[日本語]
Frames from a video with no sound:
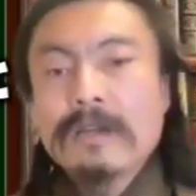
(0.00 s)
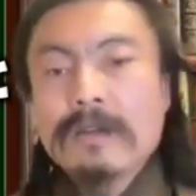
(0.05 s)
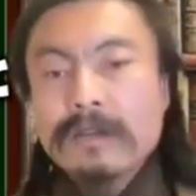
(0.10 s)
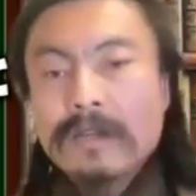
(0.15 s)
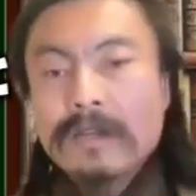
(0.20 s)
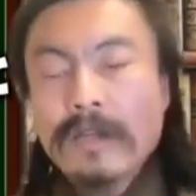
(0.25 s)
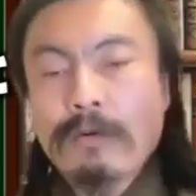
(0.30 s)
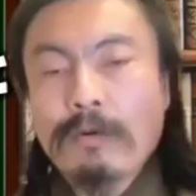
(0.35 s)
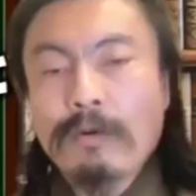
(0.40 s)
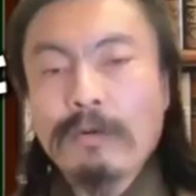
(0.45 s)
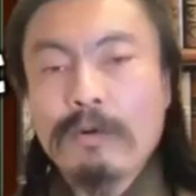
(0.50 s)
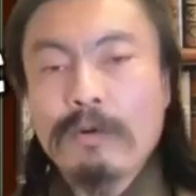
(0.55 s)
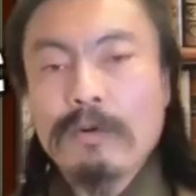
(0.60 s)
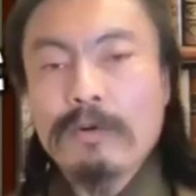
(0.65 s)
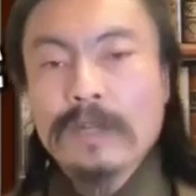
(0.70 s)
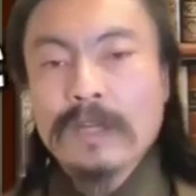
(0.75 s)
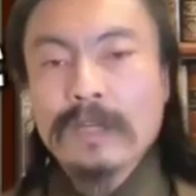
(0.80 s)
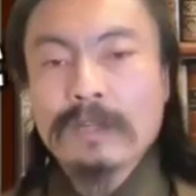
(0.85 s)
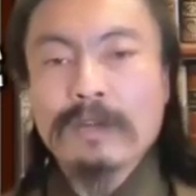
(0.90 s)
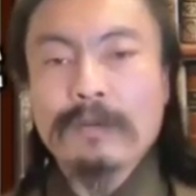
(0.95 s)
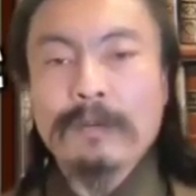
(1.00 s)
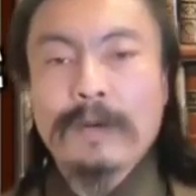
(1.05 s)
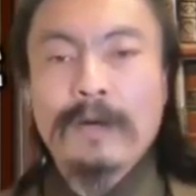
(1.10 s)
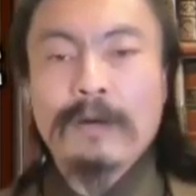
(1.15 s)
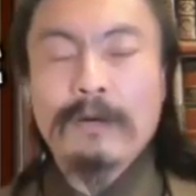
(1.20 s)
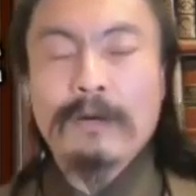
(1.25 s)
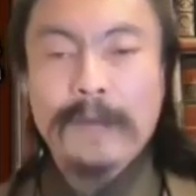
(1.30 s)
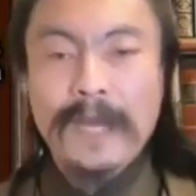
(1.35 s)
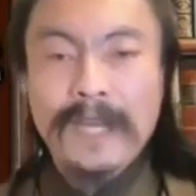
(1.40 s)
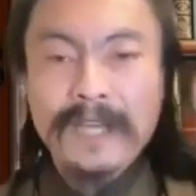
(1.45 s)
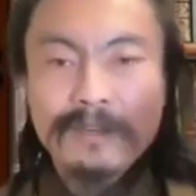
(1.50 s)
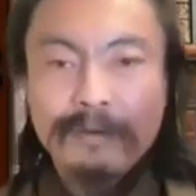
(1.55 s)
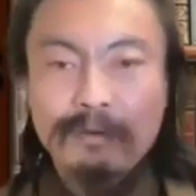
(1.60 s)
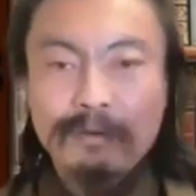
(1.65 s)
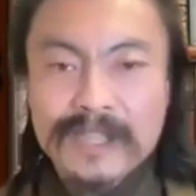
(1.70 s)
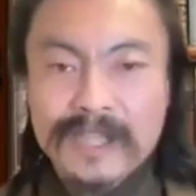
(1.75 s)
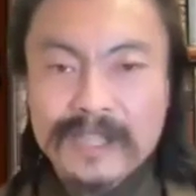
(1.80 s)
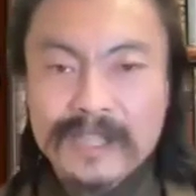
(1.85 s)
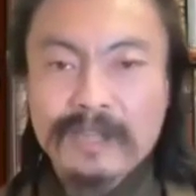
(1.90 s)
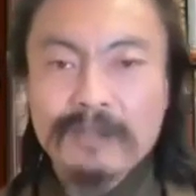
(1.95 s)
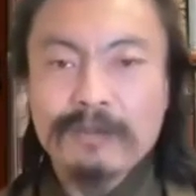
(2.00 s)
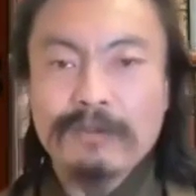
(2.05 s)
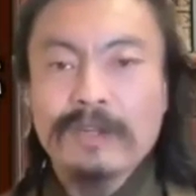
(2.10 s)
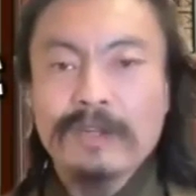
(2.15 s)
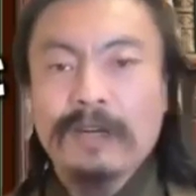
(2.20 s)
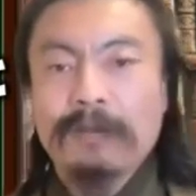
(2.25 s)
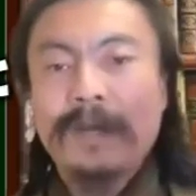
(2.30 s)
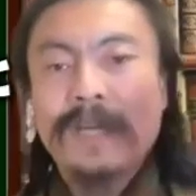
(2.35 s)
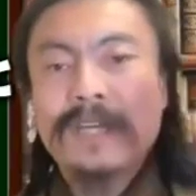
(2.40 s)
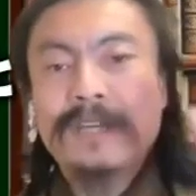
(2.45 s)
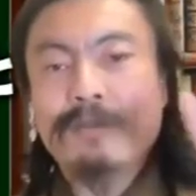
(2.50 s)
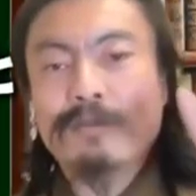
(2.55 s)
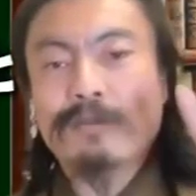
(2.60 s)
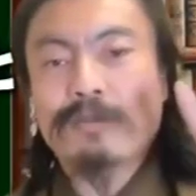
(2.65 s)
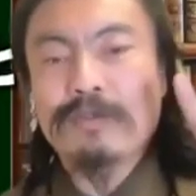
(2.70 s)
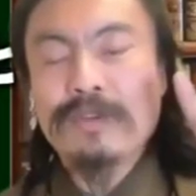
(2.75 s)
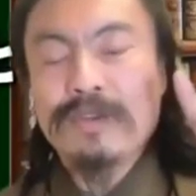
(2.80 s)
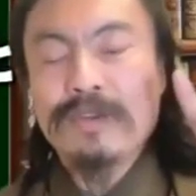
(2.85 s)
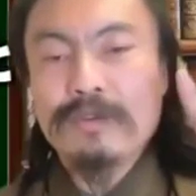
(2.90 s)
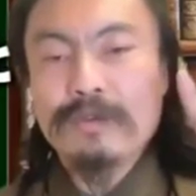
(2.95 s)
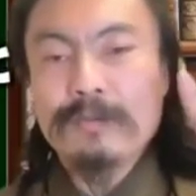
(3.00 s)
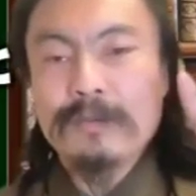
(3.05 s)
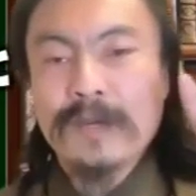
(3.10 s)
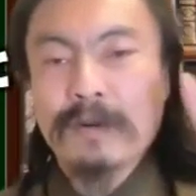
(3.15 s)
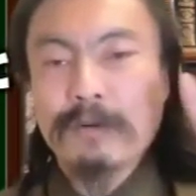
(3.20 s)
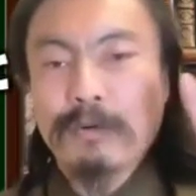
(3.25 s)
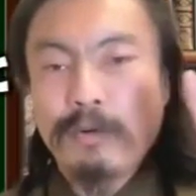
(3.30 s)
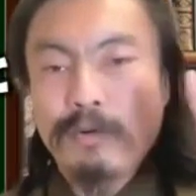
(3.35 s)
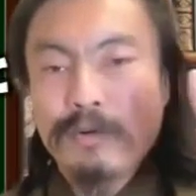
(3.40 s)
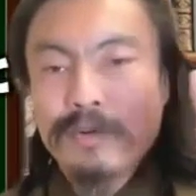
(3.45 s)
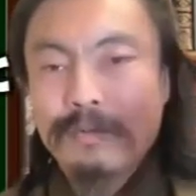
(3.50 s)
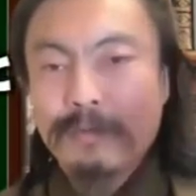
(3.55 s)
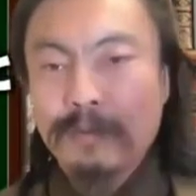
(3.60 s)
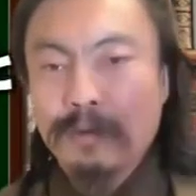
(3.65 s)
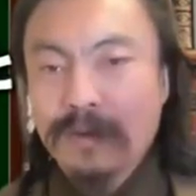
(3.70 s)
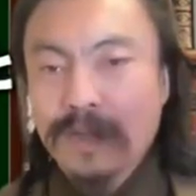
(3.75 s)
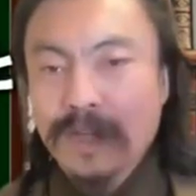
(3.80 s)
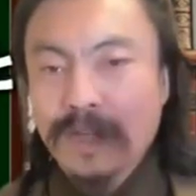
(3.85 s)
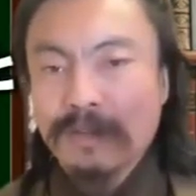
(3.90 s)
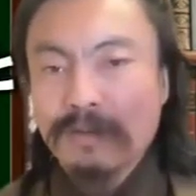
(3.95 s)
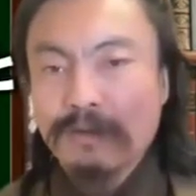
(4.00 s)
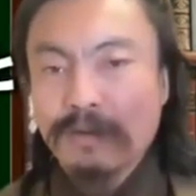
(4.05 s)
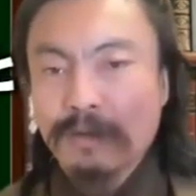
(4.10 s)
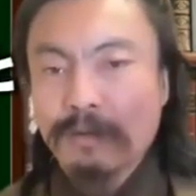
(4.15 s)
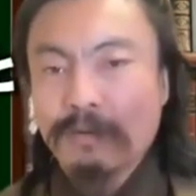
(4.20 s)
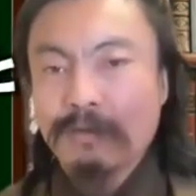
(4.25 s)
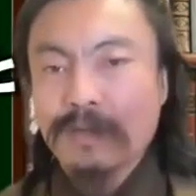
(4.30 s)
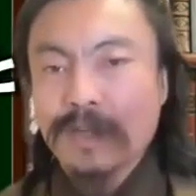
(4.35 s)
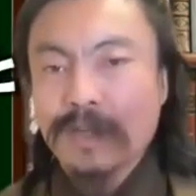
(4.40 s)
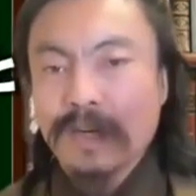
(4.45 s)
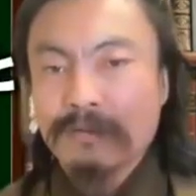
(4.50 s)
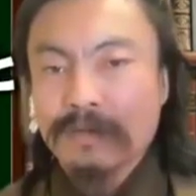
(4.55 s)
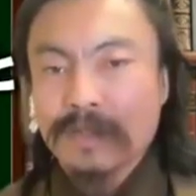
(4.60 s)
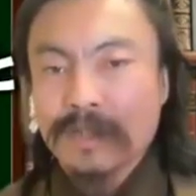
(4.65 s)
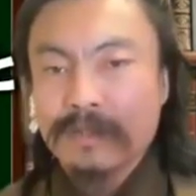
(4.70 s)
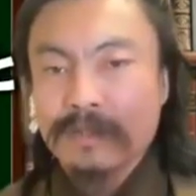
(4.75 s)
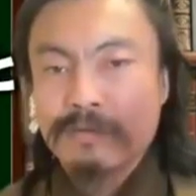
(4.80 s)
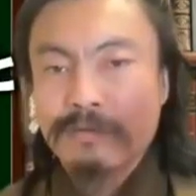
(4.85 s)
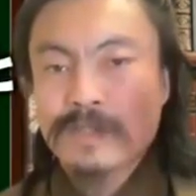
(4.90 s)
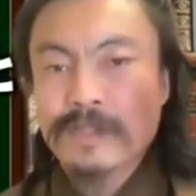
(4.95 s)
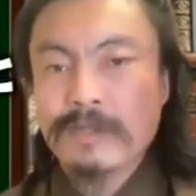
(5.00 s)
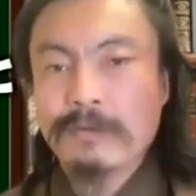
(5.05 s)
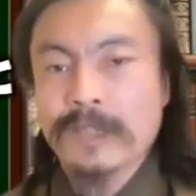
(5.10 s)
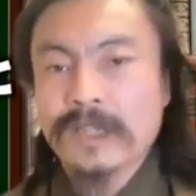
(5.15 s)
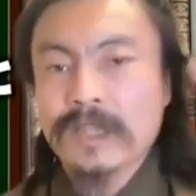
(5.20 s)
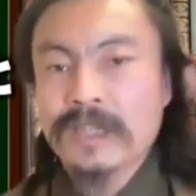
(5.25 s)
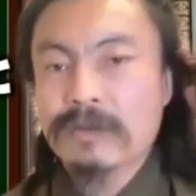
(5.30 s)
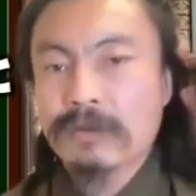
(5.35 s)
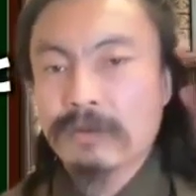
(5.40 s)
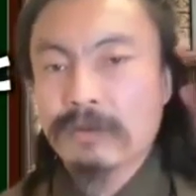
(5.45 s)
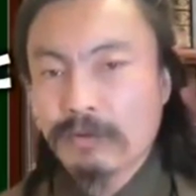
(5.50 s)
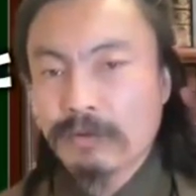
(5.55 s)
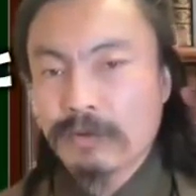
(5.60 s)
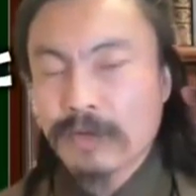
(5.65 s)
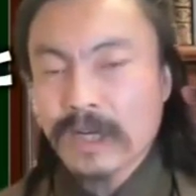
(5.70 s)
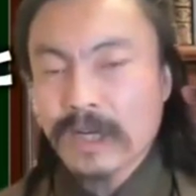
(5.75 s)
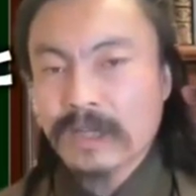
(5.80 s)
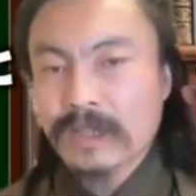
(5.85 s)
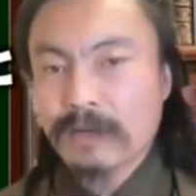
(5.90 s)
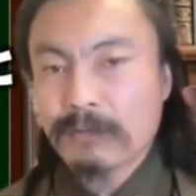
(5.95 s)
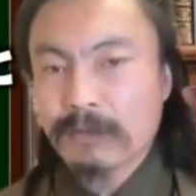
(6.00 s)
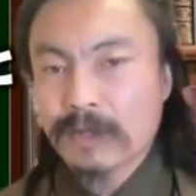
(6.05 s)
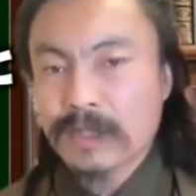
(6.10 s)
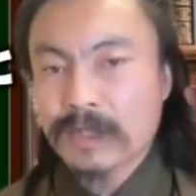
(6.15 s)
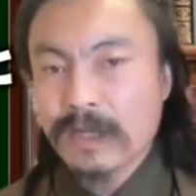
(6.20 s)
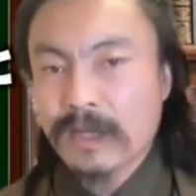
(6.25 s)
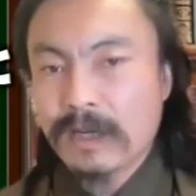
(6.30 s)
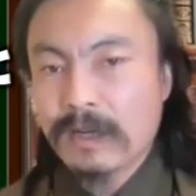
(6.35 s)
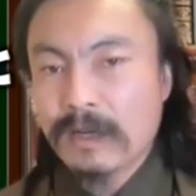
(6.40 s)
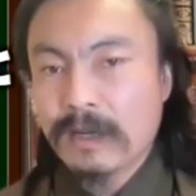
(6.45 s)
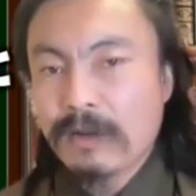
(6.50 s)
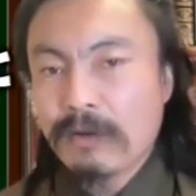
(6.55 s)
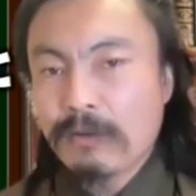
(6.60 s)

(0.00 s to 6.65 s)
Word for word: で、この例えば勉強しなさいと言ったら勉強という意味はこういうものだっていうのはどこにあるんですか？そうですね、私の脳の中にありますね。